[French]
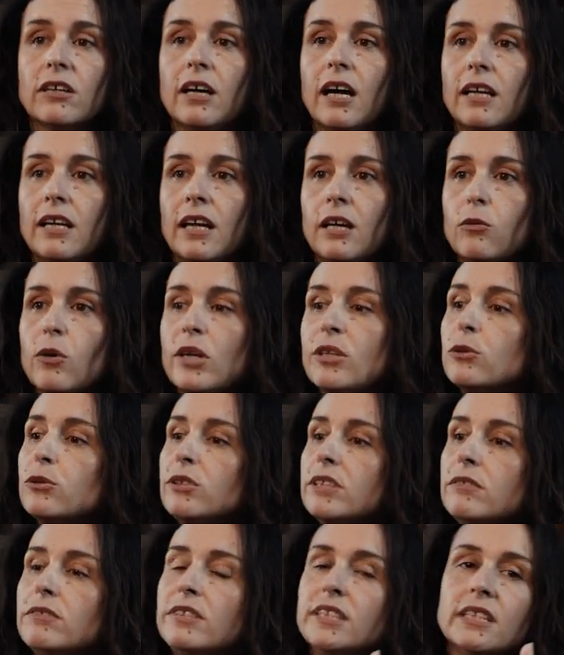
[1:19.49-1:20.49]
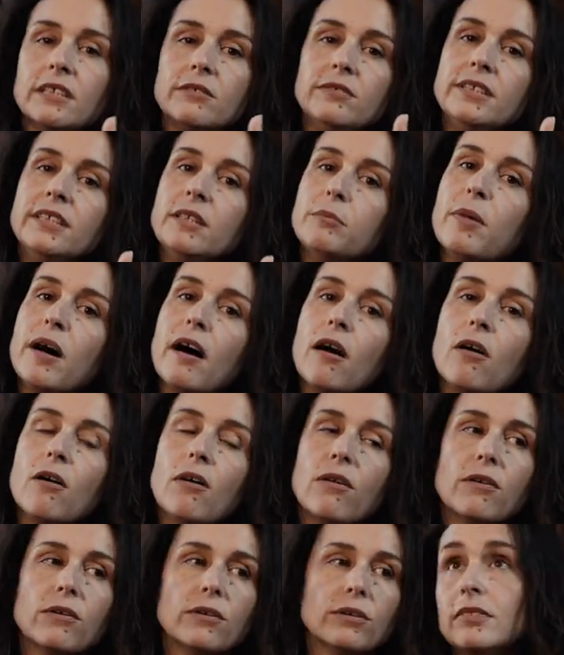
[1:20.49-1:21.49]
à la loyauté vis-à-vis -vis des
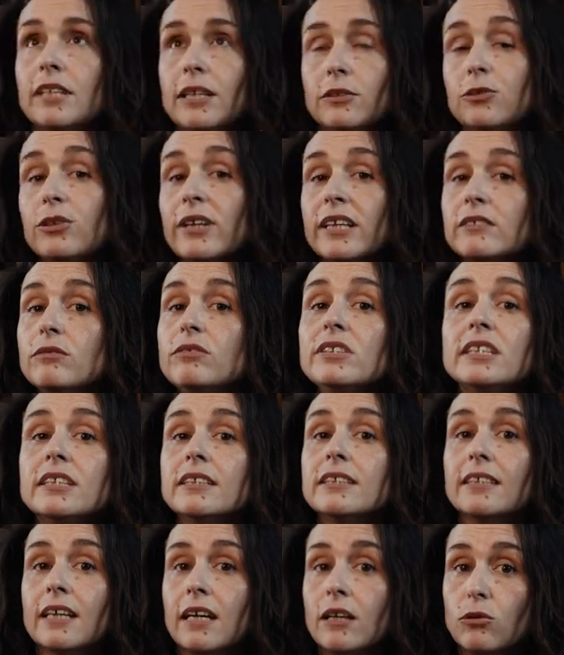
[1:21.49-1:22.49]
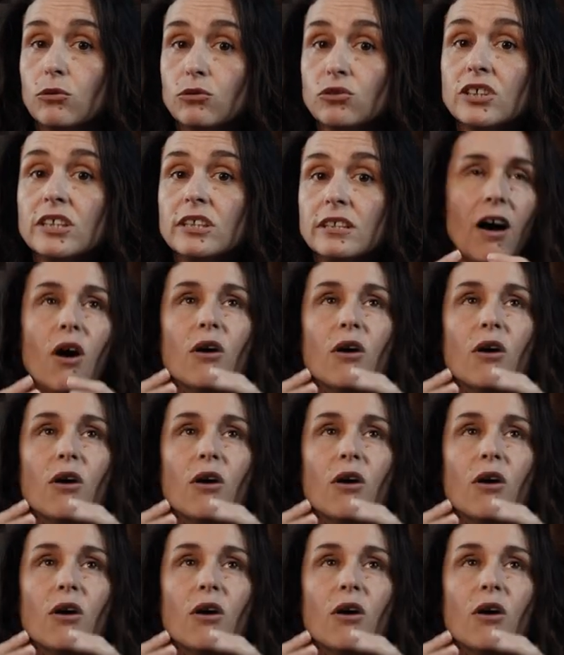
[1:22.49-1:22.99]
parents, la durée de vie qui s'est allongée.